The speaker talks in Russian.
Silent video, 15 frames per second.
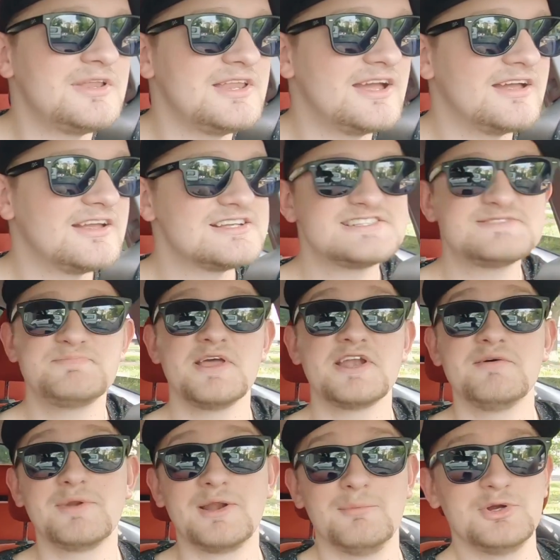меня с
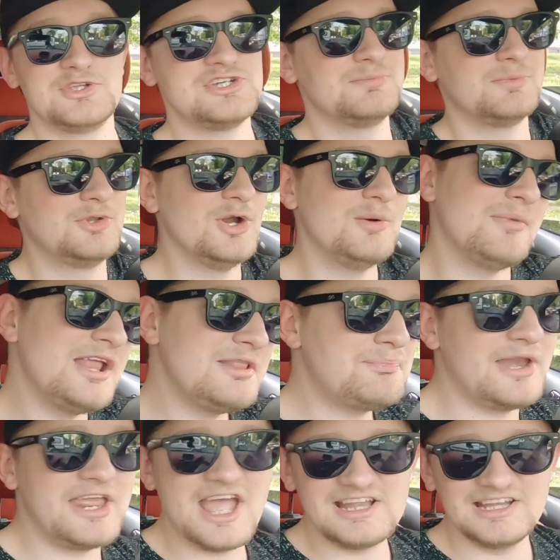первым рабочим днем. Это
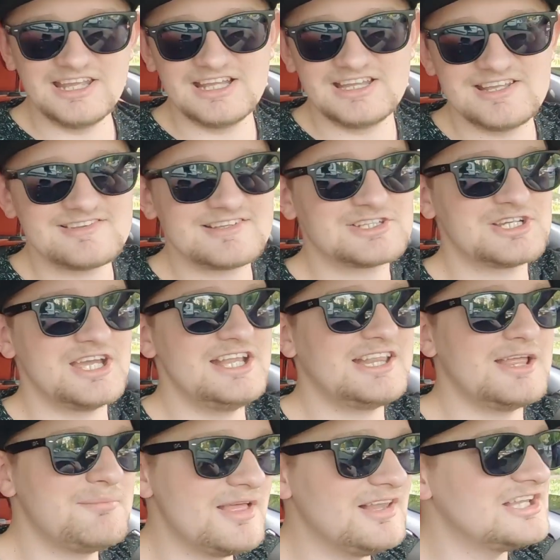приятно, я тебе скажу.
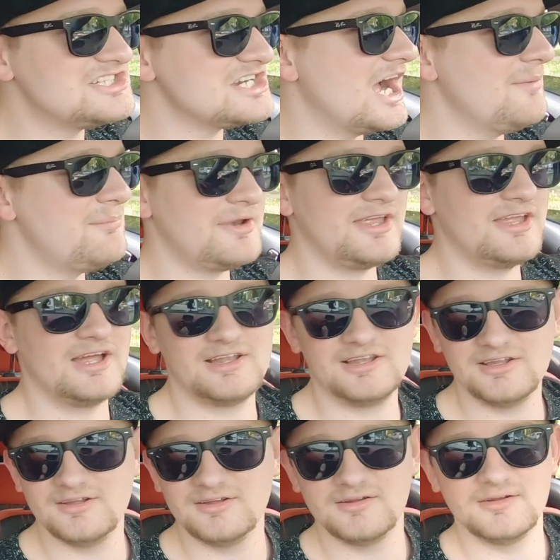Это мелочь, а приятно.